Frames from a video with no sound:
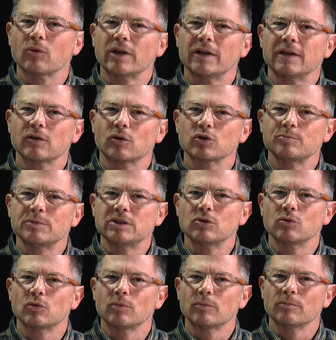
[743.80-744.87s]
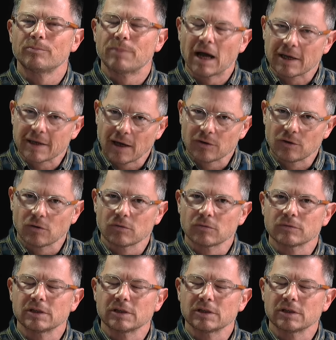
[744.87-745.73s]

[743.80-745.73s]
a des transmissions par cardan,